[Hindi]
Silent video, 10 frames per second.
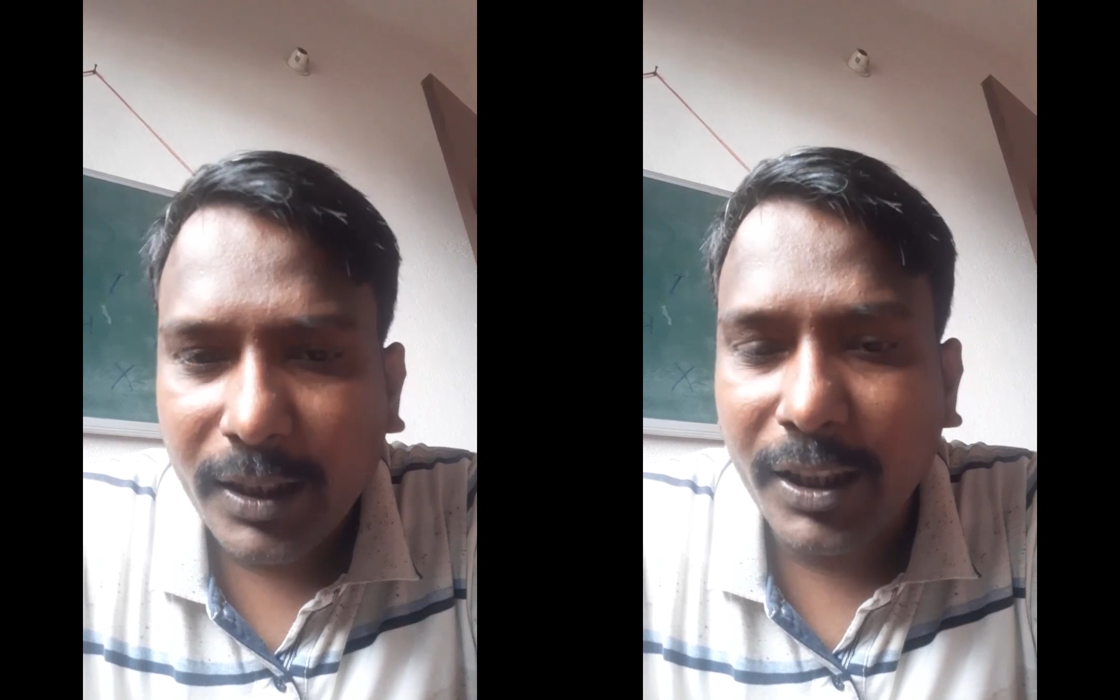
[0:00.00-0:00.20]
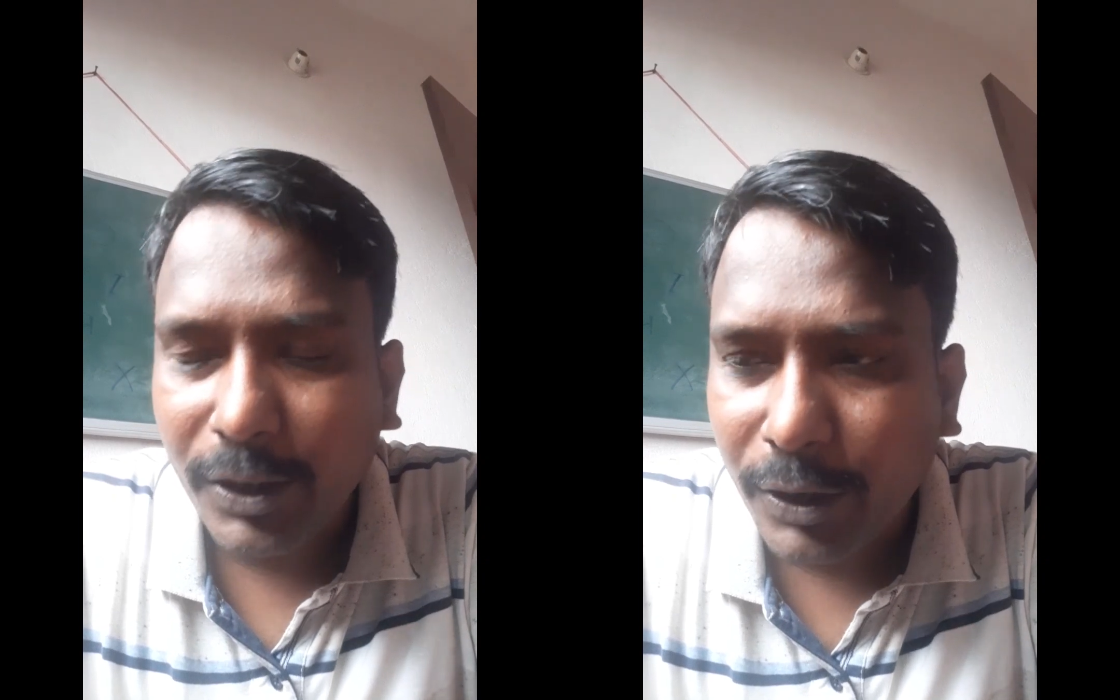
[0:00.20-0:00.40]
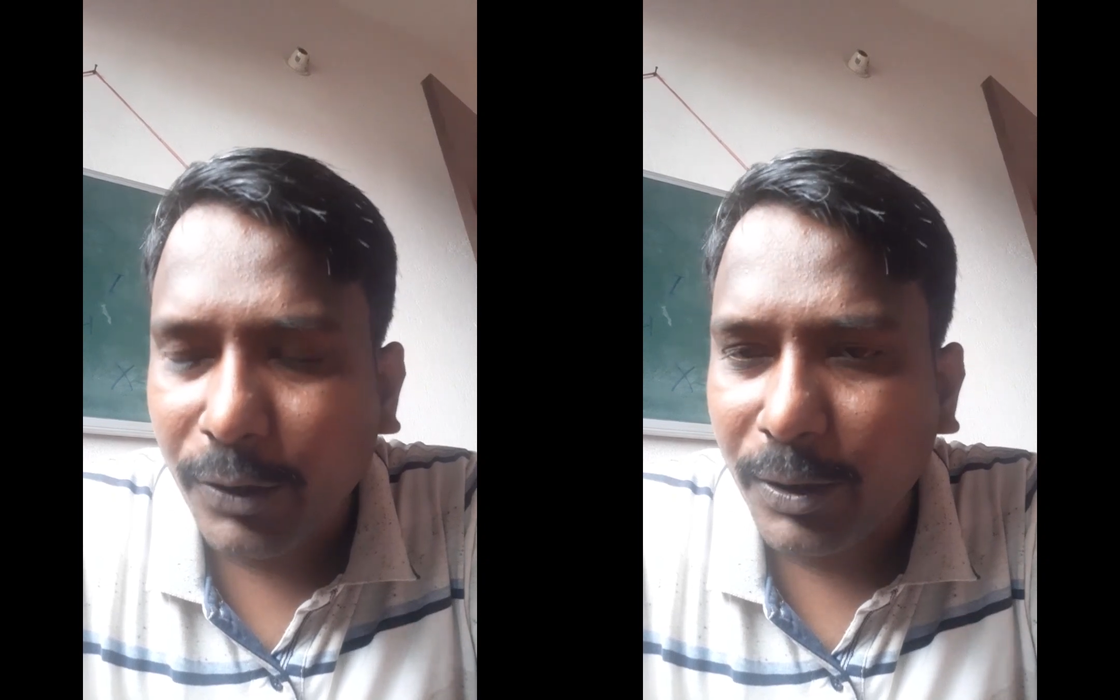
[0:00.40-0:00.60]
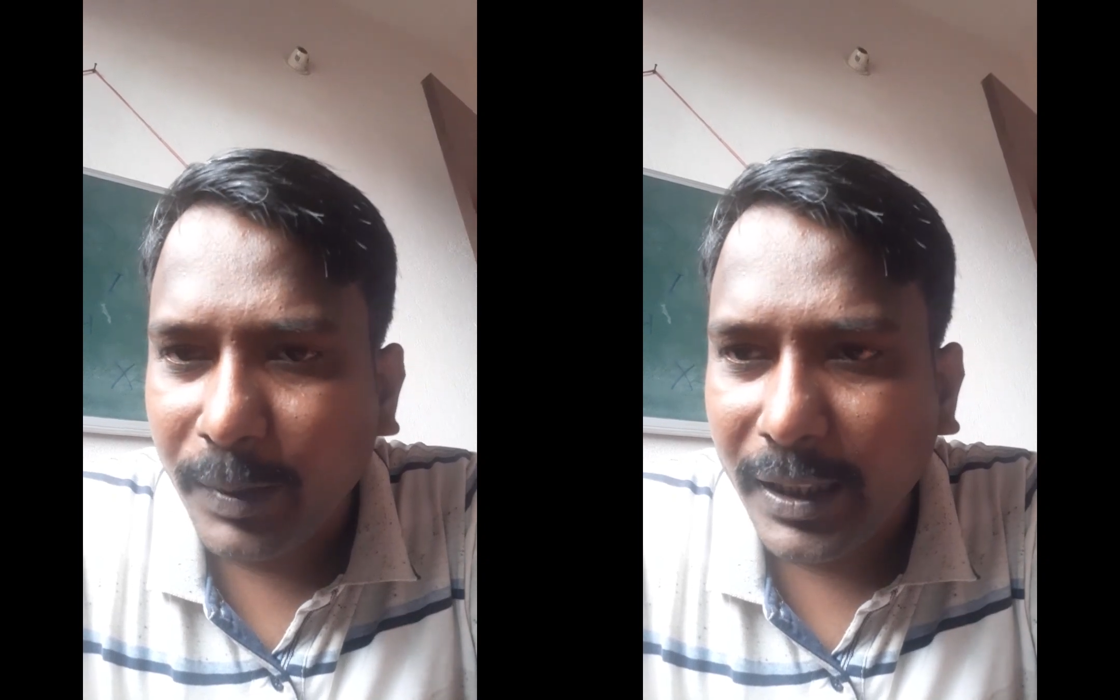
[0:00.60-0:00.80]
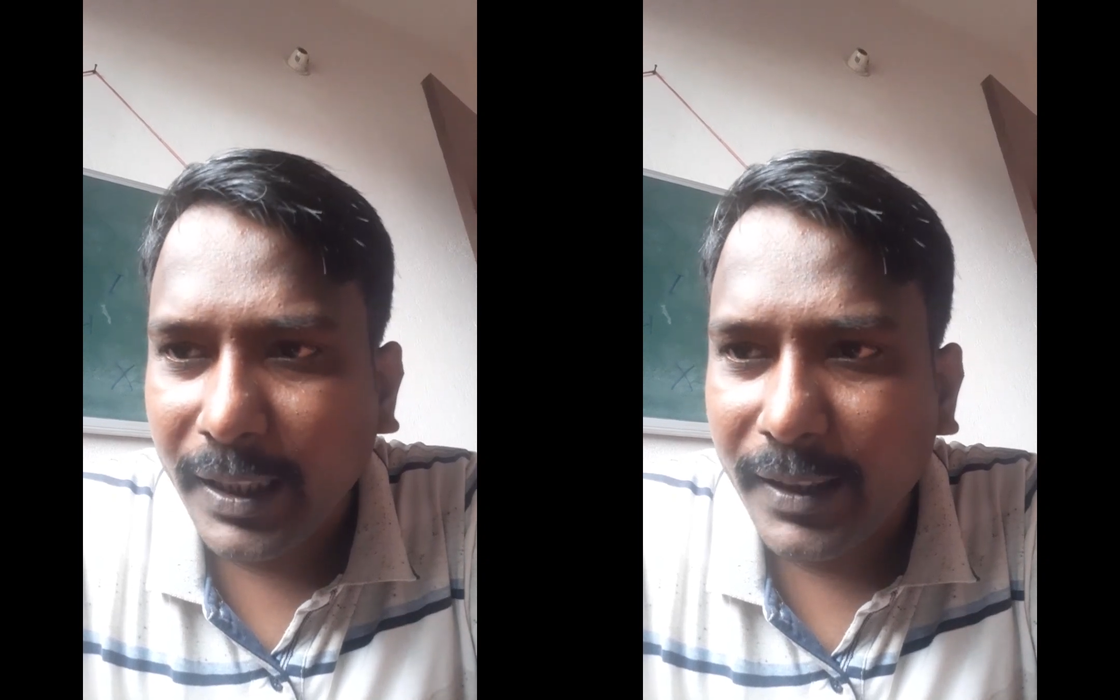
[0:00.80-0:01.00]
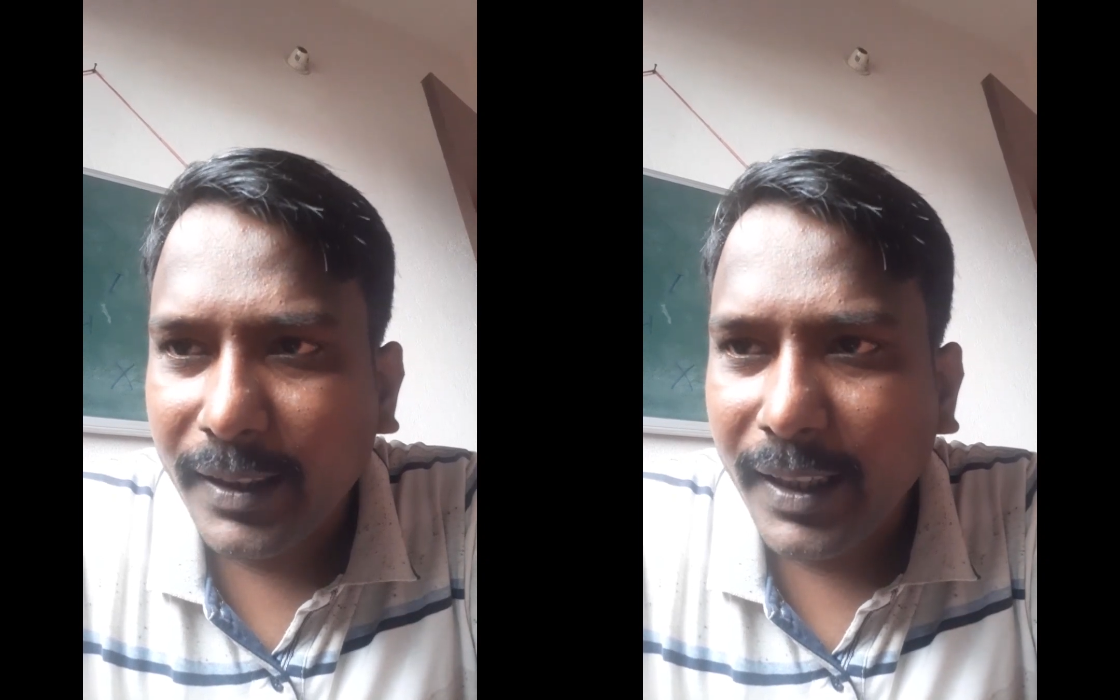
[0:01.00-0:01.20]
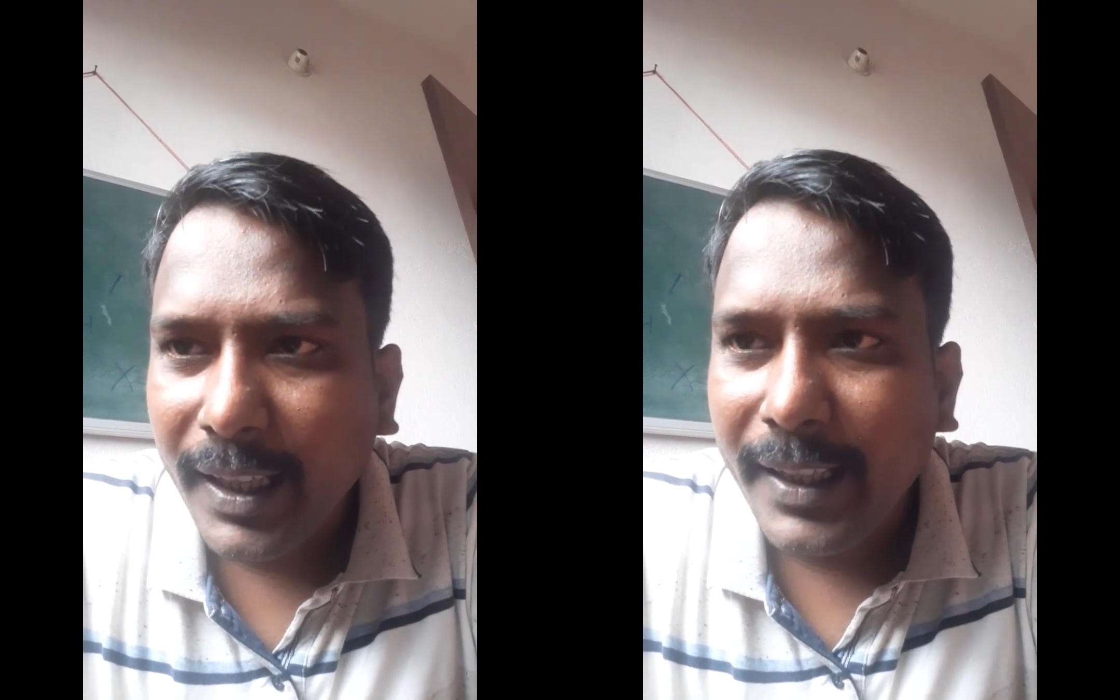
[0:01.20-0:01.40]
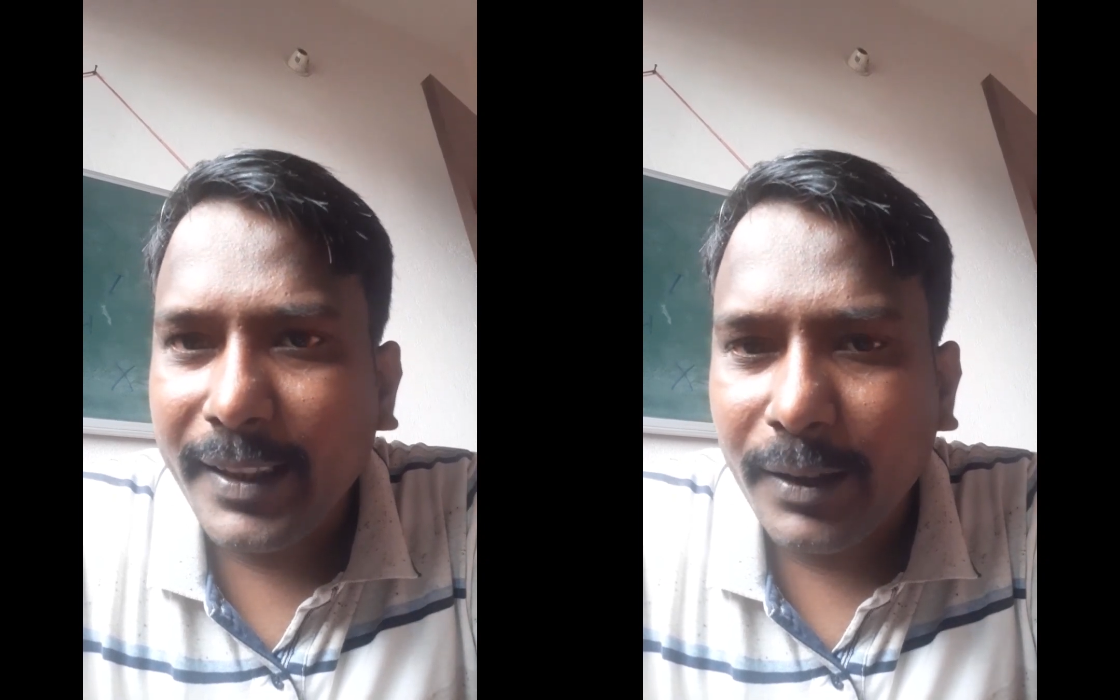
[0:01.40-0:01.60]
अच्छी इंस्टीट्यूट भी है
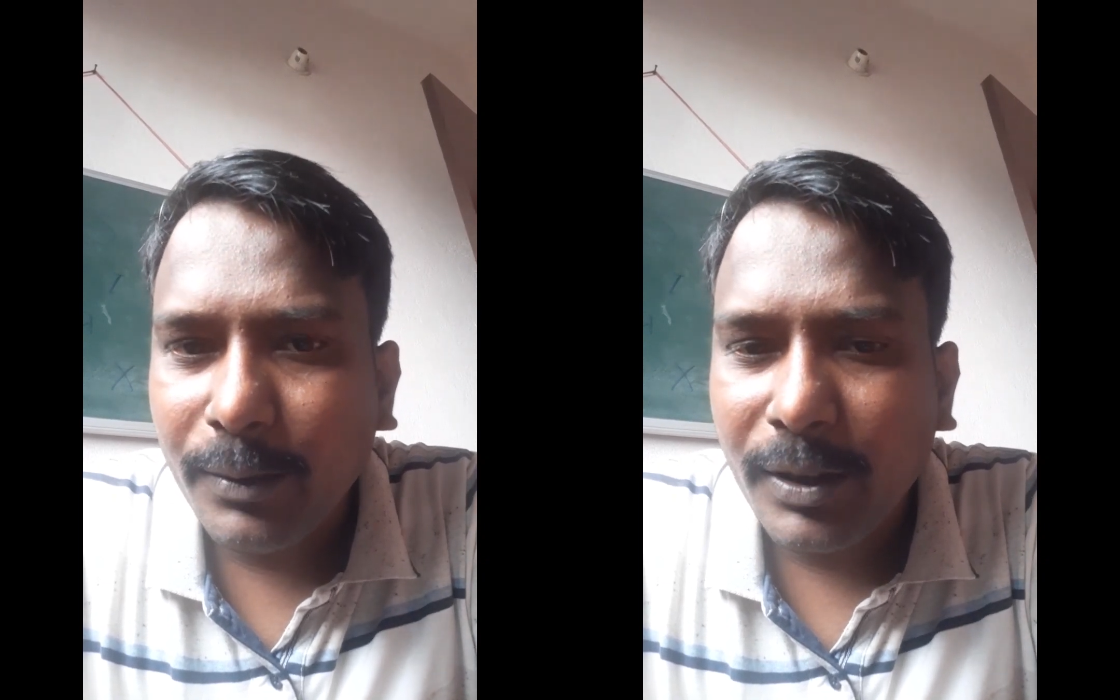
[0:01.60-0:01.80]
लेकिन